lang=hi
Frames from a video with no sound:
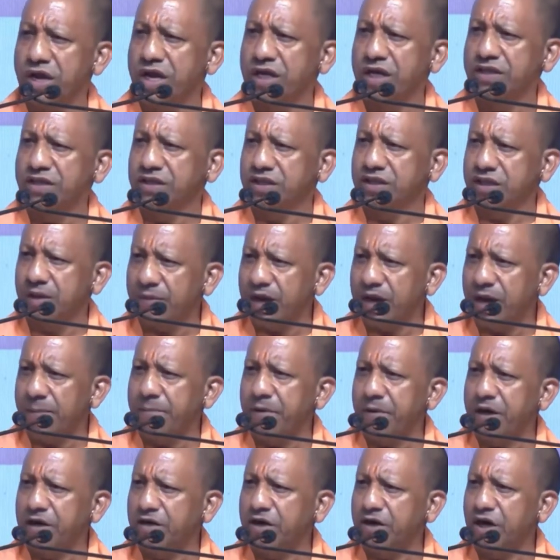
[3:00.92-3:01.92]
उन्हें समय
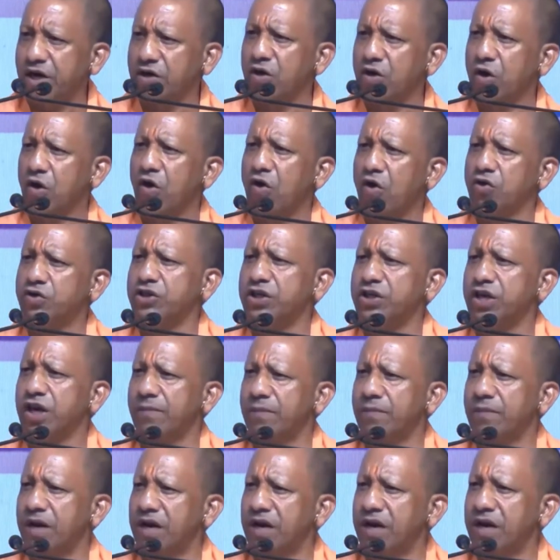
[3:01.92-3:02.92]
पे टेक्नोलॉजी
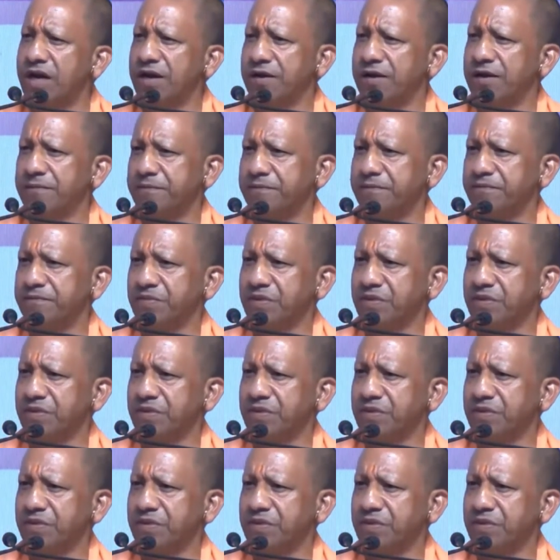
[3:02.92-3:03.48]
न मिलने